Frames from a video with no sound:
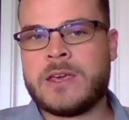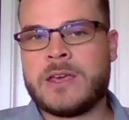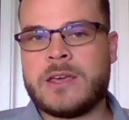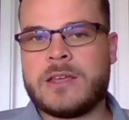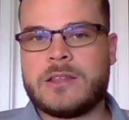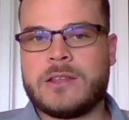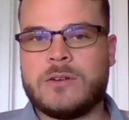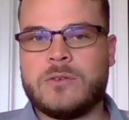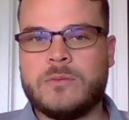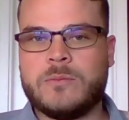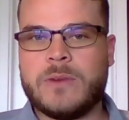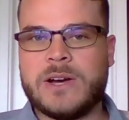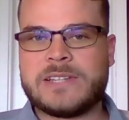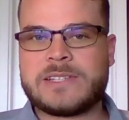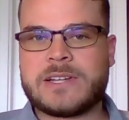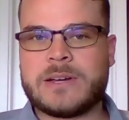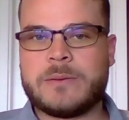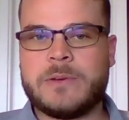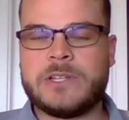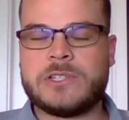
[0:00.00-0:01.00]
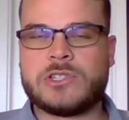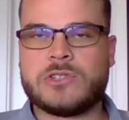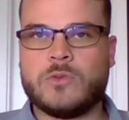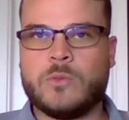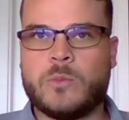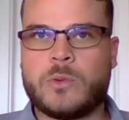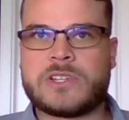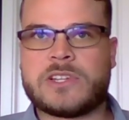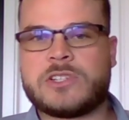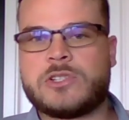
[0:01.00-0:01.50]
Então, basicamente, o
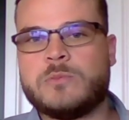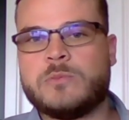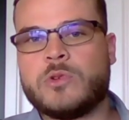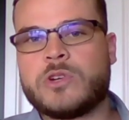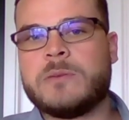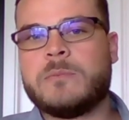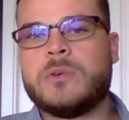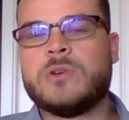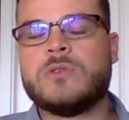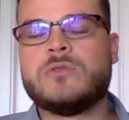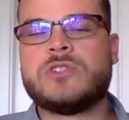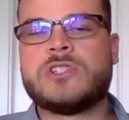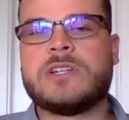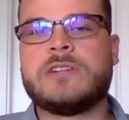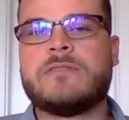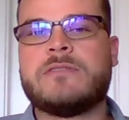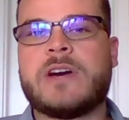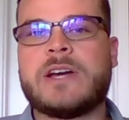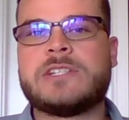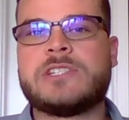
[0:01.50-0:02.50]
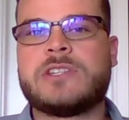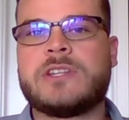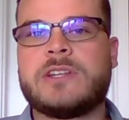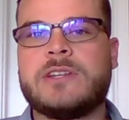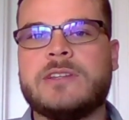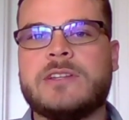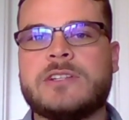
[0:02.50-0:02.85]
processo de book building ele vai de 30